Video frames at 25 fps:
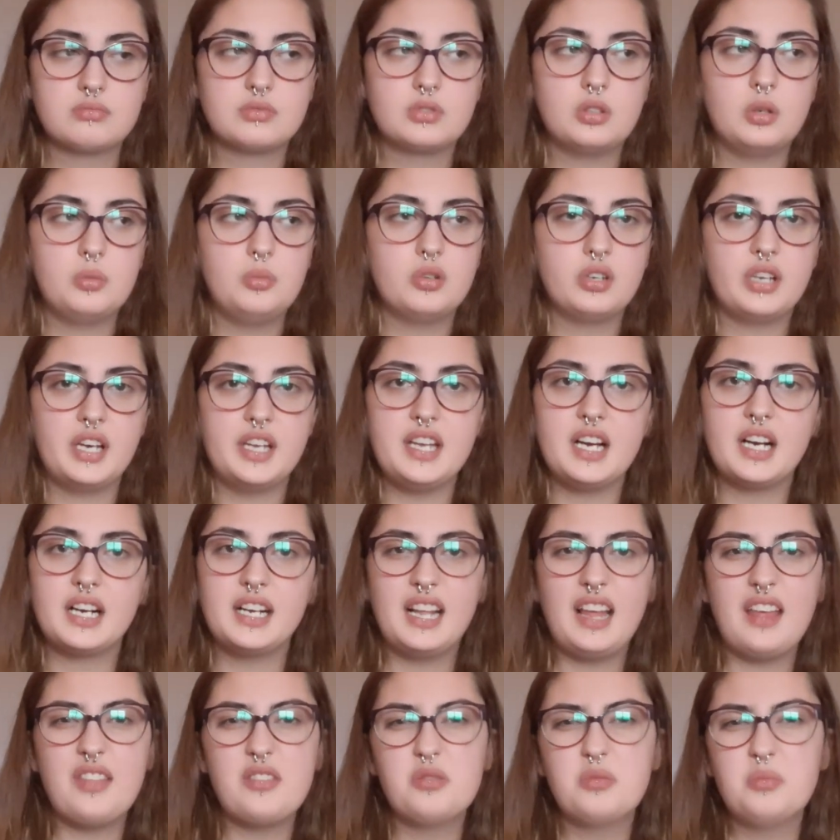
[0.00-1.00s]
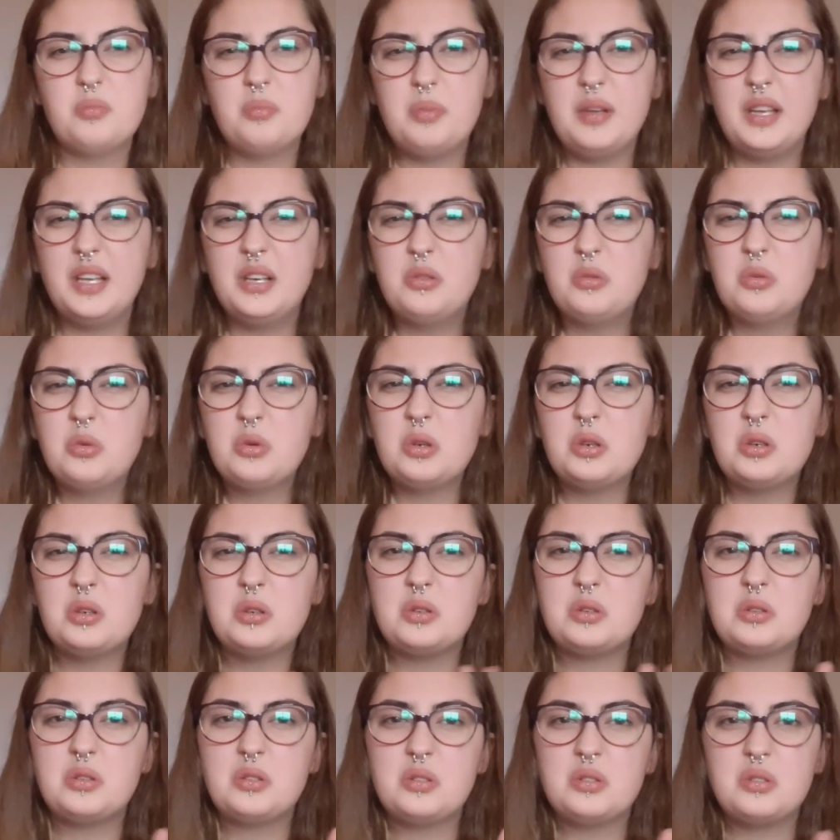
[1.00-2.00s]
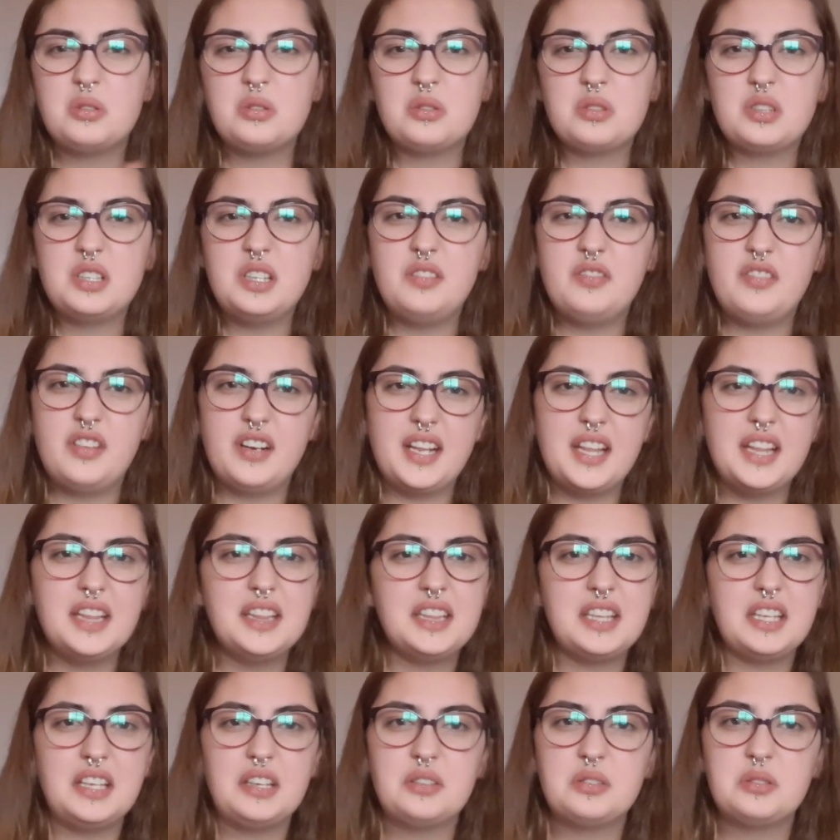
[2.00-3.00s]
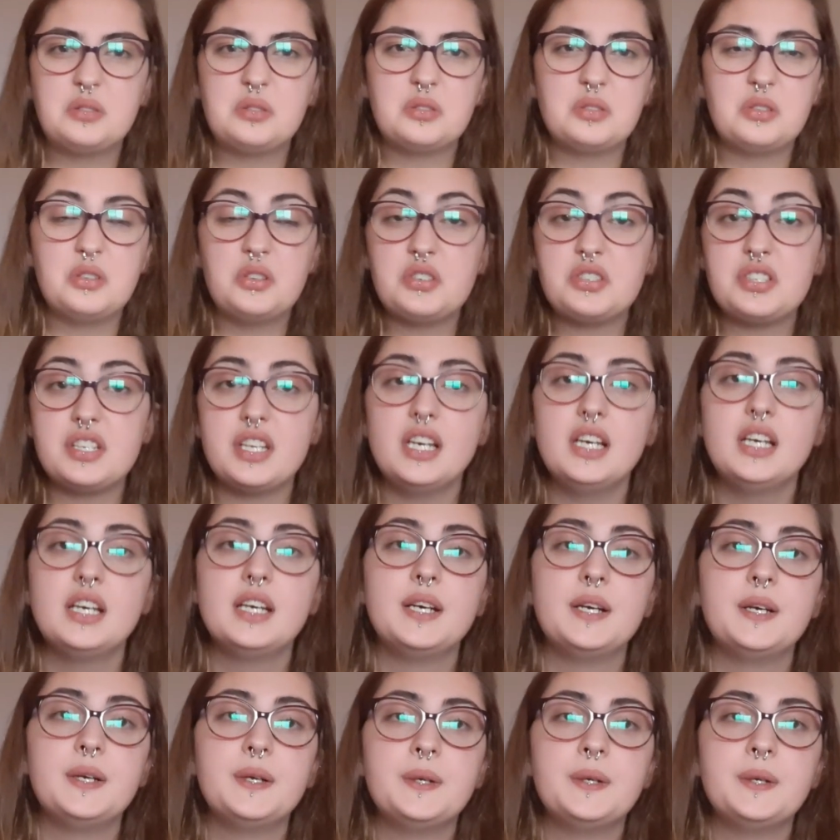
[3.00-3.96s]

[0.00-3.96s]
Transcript: como que ella ha creado un vínculo diferente o no sé.